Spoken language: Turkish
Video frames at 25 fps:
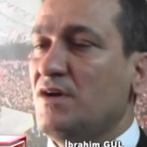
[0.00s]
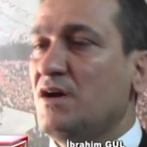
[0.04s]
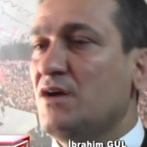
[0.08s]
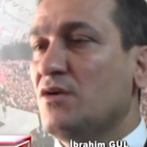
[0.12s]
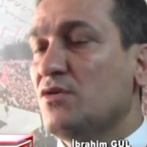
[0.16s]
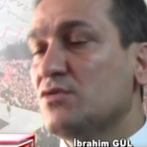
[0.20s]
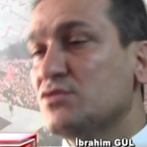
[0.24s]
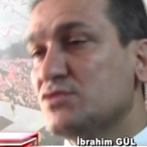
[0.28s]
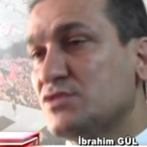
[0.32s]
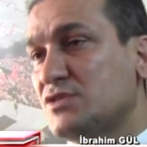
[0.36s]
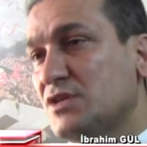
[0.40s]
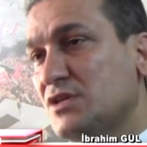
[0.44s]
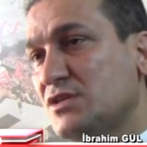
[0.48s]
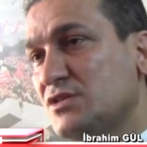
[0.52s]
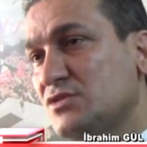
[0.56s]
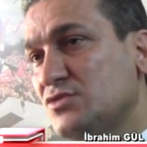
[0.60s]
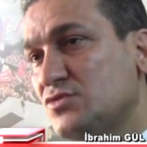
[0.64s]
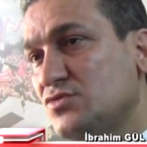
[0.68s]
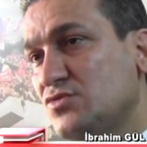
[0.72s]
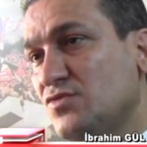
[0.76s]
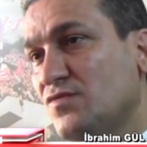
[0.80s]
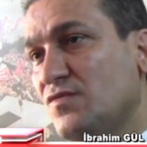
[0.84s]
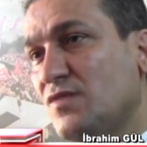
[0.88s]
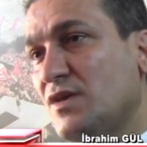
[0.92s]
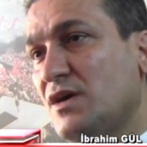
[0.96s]
Ve
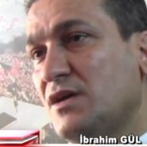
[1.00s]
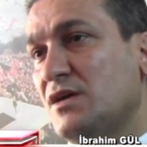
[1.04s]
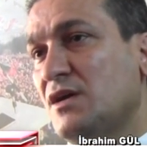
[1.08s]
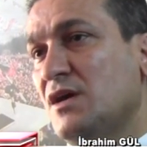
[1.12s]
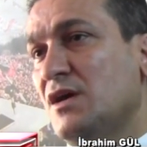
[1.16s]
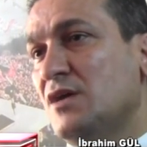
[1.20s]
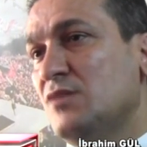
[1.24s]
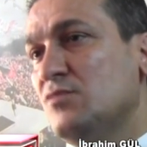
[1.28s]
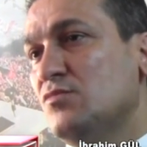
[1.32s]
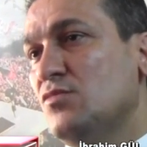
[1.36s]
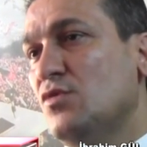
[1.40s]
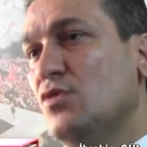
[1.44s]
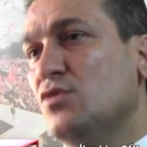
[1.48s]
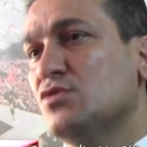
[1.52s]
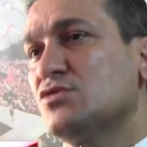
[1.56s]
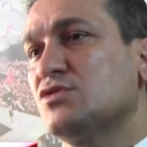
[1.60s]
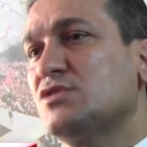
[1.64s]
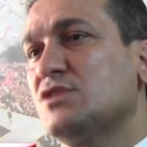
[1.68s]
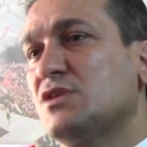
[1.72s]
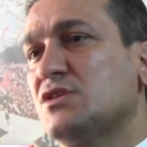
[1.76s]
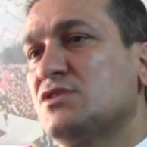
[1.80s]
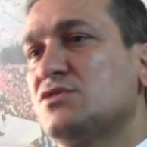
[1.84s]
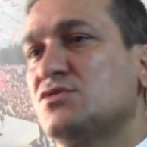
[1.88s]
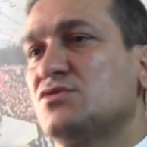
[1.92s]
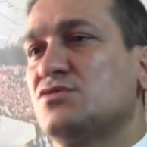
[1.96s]
18 gün var. Bu
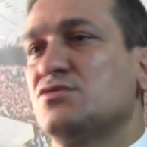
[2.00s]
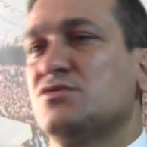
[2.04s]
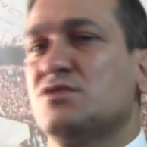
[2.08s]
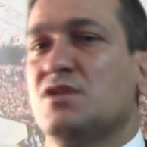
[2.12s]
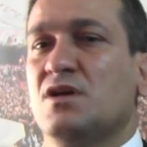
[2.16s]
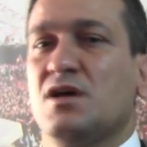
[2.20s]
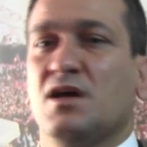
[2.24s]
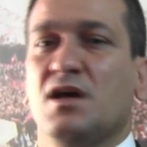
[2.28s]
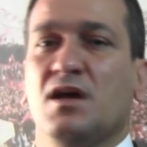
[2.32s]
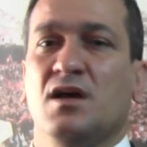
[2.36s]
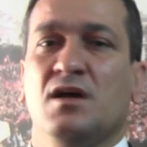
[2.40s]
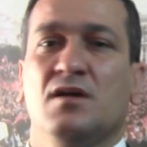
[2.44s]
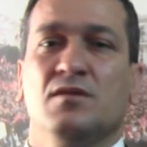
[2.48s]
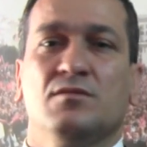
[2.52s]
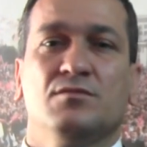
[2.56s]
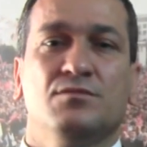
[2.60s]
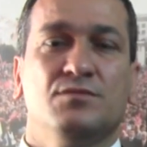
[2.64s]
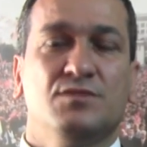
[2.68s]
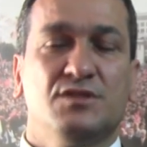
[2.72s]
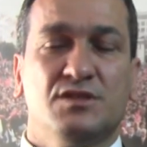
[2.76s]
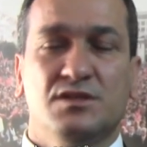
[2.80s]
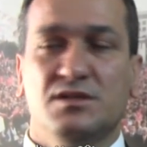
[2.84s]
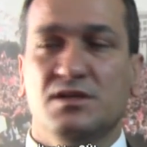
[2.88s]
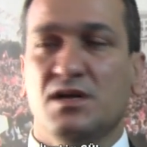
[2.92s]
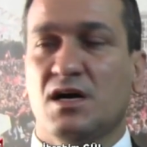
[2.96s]
18 günde
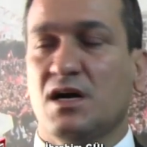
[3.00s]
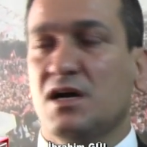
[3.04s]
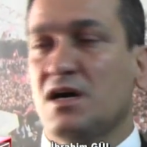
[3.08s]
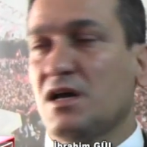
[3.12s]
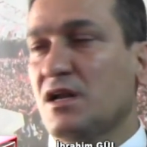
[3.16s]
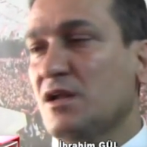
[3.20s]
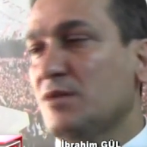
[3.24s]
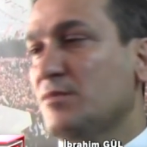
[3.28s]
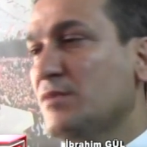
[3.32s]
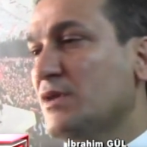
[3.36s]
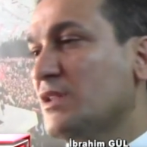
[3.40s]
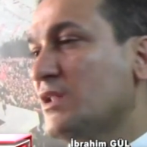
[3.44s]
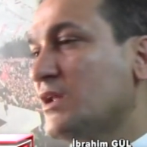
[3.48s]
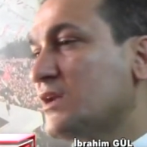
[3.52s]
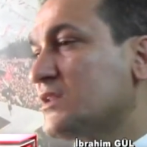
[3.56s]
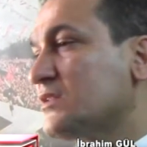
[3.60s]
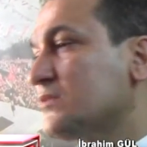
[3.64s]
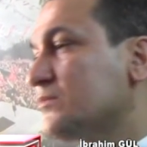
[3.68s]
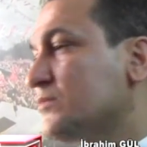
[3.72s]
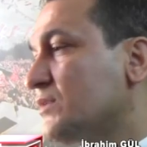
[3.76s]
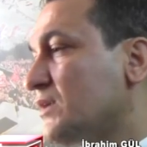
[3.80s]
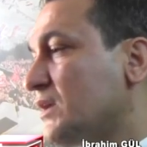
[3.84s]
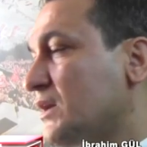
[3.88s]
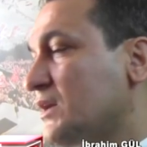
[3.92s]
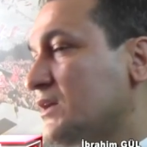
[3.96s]
bizi
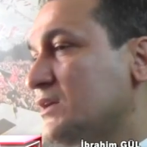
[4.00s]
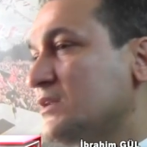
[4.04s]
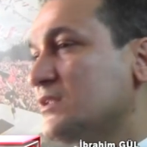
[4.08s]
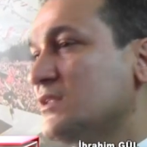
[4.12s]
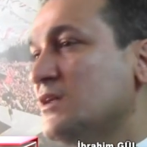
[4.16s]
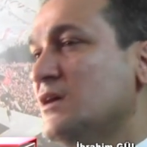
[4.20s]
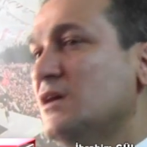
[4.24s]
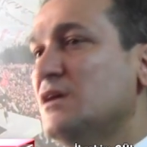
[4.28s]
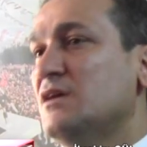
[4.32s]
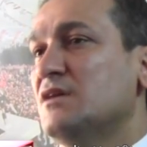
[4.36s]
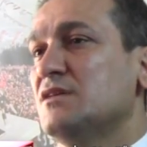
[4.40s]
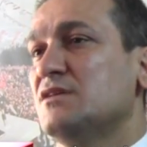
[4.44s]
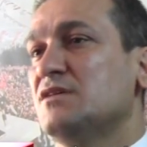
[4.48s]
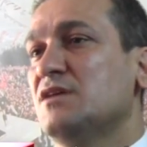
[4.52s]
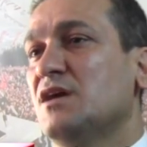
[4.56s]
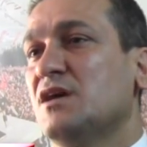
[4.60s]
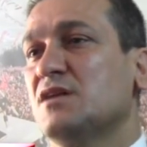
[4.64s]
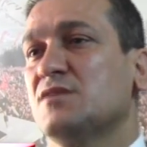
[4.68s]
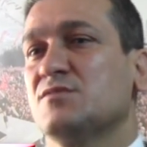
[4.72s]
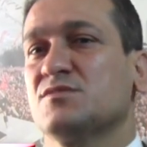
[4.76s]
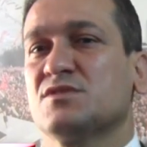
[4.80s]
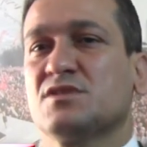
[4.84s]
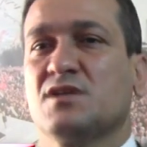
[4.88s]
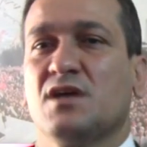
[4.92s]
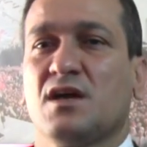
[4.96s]
yakalamalarını bırakın,
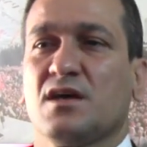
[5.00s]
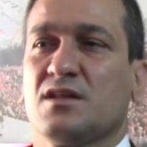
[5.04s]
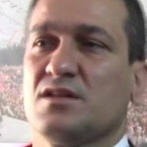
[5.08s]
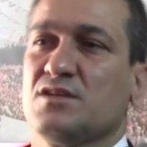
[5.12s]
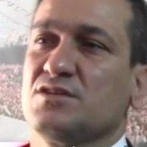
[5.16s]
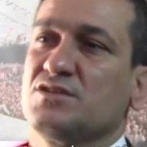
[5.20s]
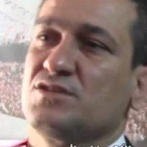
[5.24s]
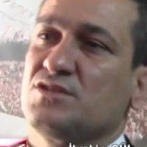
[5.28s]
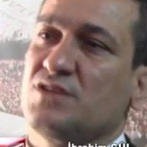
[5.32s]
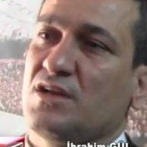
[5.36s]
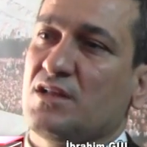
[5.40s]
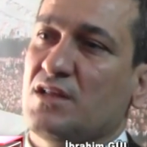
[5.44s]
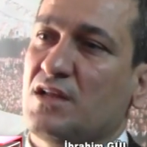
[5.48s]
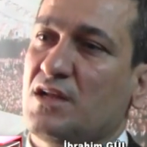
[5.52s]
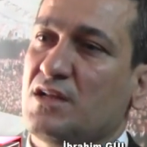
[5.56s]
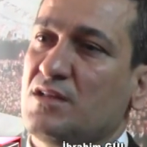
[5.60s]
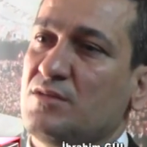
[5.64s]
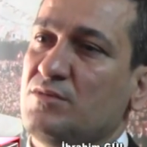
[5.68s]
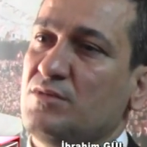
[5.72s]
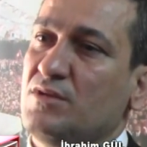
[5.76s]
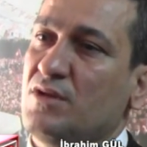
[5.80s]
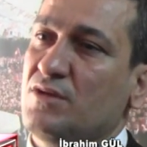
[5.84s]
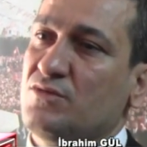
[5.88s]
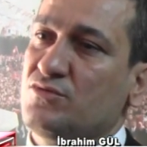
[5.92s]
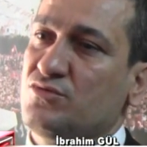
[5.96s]
yanımıza
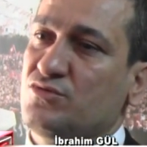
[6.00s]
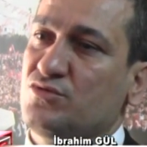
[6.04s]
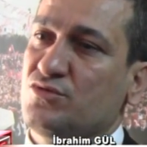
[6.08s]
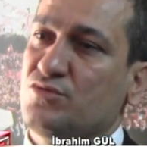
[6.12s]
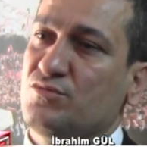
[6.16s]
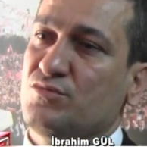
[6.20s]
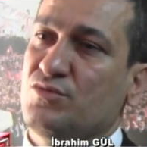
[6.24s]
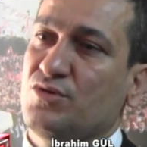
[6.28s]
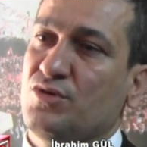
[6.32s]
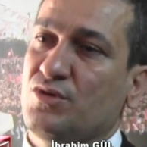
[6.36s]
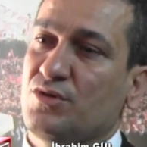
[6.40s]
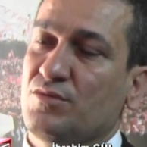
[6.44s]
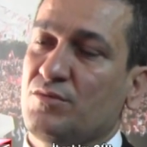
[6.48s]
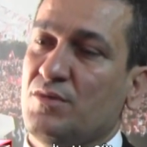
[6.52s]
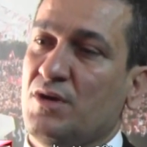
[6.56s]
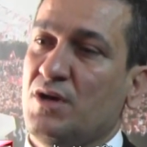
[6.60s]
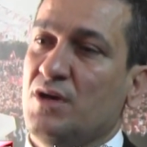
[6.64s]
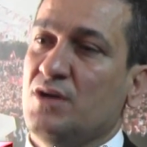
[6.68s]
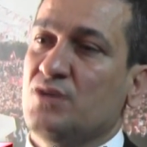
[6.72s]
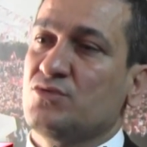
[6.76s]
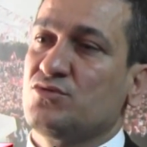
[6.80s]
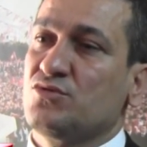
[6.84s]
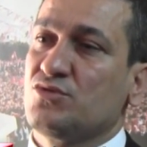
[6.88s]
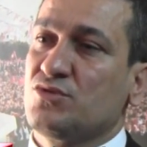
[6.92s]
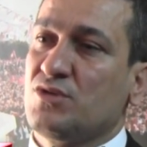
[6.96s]
yaklaşacaklarını bile düşünmüyorum.
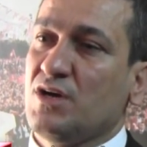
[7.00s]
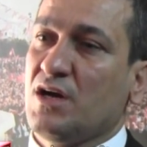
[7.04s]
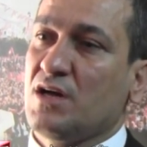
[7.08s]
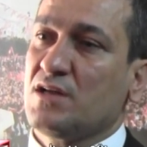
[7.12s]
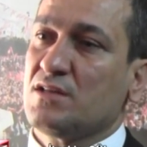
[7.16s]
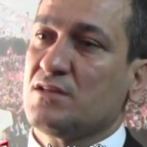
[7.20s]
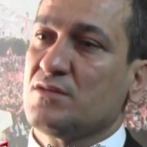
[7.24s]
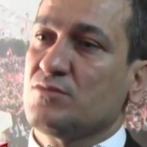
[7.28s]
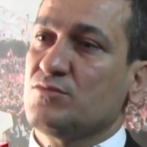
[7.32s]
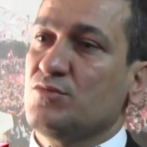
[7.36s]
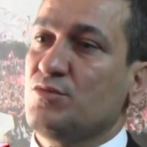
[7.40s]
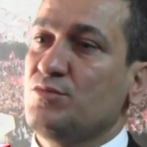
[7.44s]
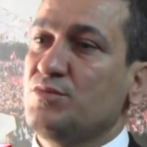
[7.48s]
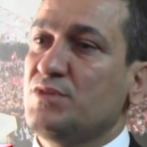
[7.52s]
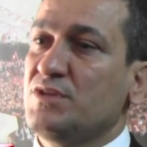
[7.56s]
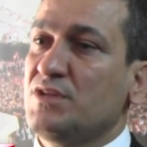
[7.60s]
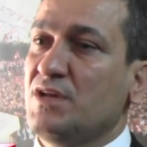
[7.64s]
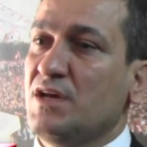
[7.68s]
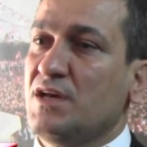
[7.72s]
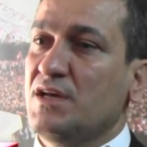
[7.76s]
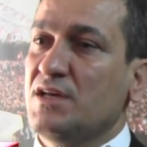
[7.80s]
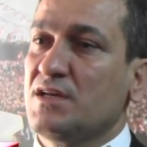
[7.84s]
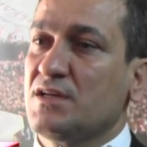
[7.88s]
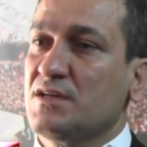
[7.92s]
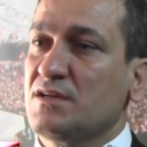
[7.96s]
Çünkü artık bu
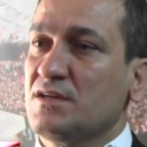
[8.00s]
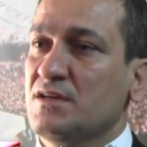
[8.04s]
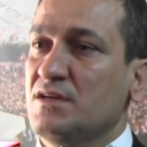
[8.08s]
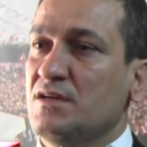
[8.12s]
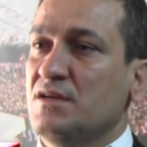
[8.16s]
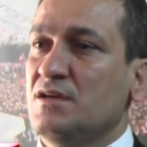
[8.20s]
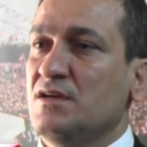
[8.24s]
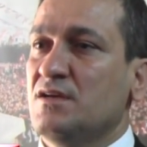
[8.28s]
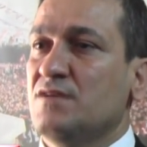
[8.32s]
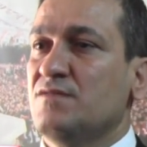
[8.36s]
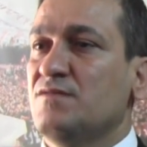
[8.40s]
bir nehir,